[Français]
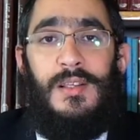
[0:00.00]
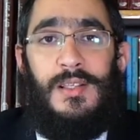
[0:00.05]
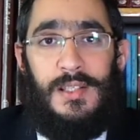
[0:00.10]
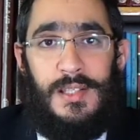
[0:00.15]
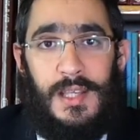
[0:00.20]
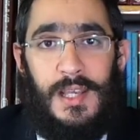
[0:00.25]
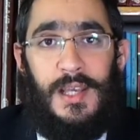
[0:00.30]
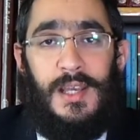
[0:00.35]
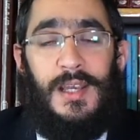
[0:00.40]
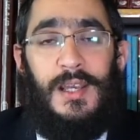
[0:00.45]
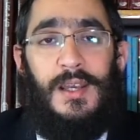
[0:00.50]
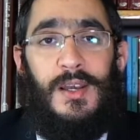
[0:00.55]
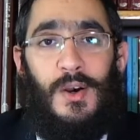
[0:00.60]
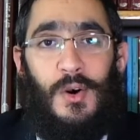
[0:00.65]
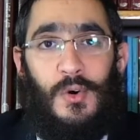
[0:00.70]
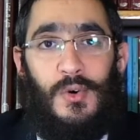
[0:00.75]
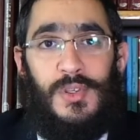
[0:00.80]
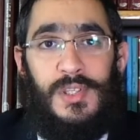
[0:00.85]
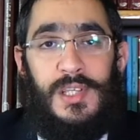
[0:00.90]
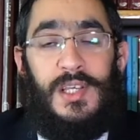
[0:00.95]
c'est
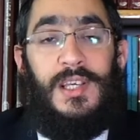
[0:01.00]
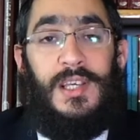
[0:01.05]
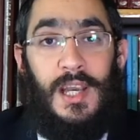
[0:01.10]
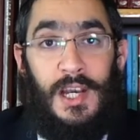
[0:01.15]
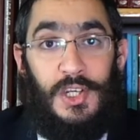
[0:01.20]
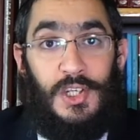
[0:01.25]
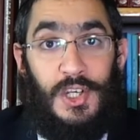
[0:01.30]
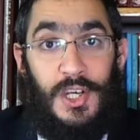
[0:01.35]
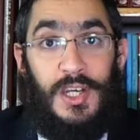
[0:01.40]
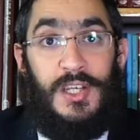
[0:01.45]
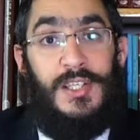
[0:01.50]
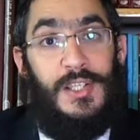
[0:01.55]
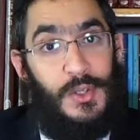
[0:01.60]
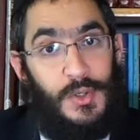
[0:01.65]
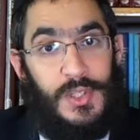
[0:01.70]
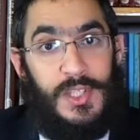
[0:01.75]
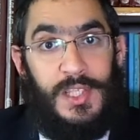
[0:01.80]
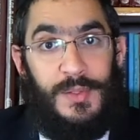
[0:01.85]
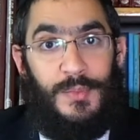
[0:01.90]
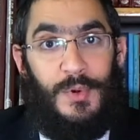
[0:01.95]
aussi cachère, c'est
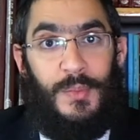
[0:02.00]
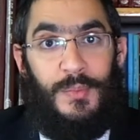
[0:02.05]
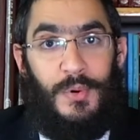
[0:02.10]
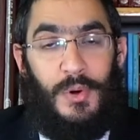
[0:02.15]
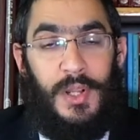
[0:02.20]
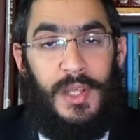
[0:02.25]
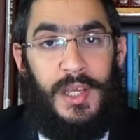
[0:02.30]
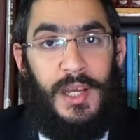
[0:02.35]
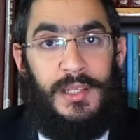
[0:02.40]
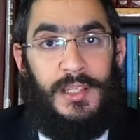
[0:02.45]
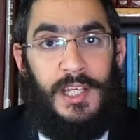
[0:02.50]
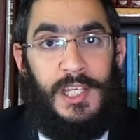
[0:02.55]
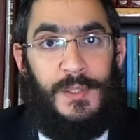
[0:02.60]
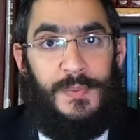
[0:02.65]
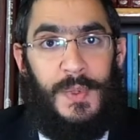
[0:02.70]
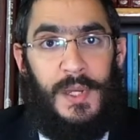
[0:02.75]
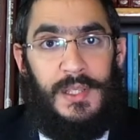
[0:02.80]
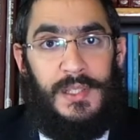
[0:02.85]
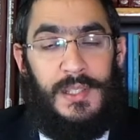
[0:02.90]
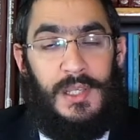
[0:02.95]
aussi bon pour les quatre
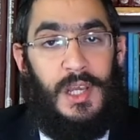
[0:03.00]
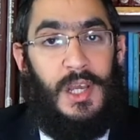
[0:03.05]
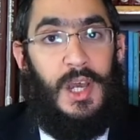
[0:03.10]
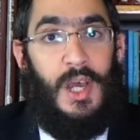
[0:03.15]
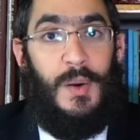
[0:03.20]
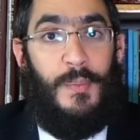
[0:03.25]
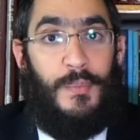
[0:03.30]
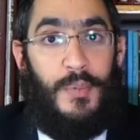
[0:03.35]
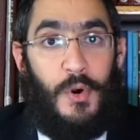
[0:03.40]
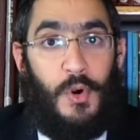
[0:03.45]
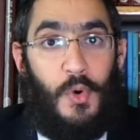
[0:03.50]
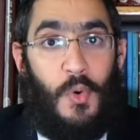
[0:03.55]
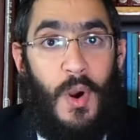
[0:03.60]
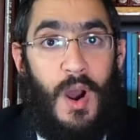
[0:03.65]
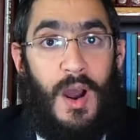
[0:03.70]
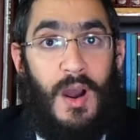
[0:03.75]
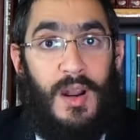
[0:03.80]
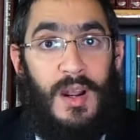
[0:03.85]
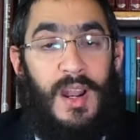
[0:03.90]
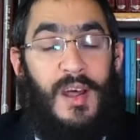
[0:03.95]
espèces.
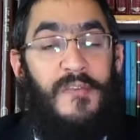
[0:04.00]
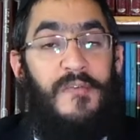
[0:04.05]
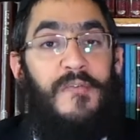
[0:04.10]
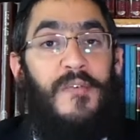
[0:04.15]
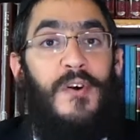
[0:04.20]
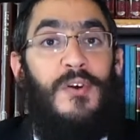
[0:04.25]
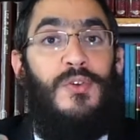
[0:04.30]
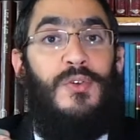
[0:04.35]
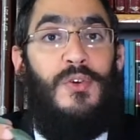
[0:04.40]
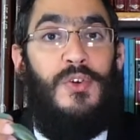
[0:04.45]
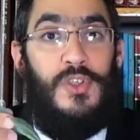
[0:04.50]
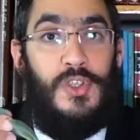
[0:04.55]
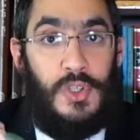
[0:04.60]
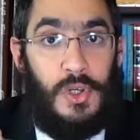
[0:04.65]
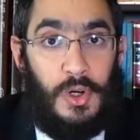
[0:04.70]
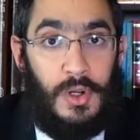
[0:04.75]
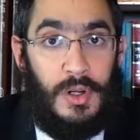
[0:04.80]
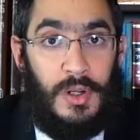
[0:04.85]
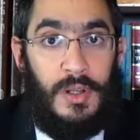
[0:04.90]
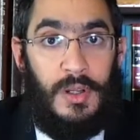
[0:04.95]
Pourquoi la feuille de
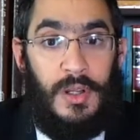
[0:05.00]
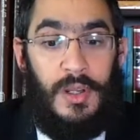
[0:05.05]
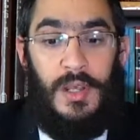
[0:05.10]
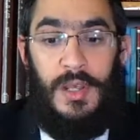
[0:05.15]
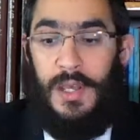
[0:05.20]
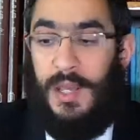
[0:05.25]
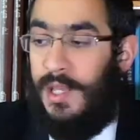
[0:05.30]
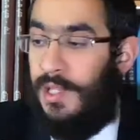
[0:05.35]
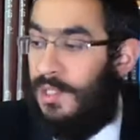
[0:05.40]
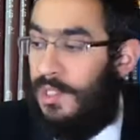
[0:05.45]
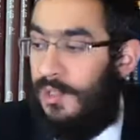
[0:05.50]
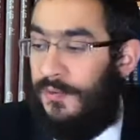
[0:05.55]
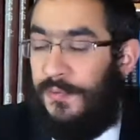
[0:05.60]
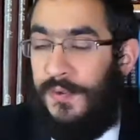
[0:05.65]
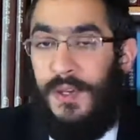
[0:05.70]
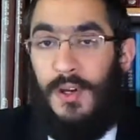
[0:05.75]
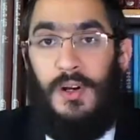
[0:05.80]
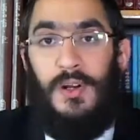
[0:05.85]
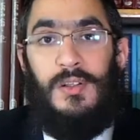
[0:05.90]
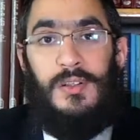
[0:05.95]
sol est
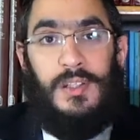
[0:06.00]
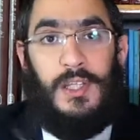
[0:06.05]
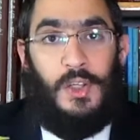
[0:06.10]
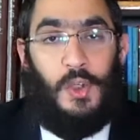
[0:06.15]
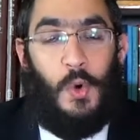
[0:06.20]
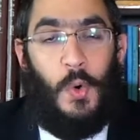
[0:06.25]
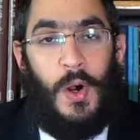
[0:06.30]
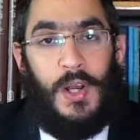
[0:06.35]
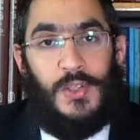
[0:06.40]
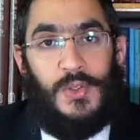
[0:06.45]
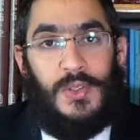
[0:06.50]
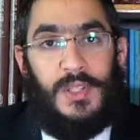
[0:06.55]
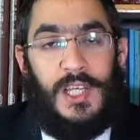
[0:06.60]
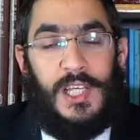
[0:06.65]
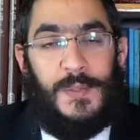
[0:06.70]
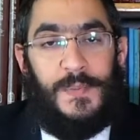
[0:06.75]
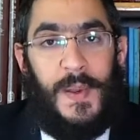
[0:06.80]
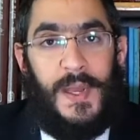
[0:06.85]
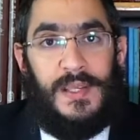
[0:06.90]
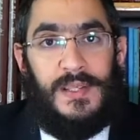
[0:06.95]
différente des trois autres
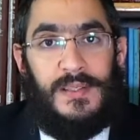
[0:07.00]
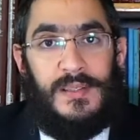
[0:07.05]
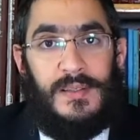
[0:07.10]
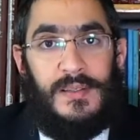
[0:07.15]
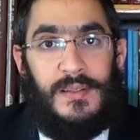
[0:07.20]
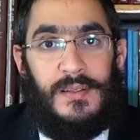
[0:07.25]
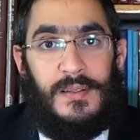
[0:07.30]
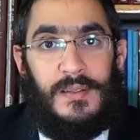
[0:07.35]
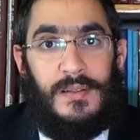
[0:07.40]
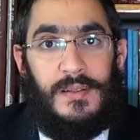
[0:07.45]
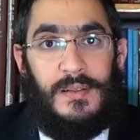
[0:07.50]
espèces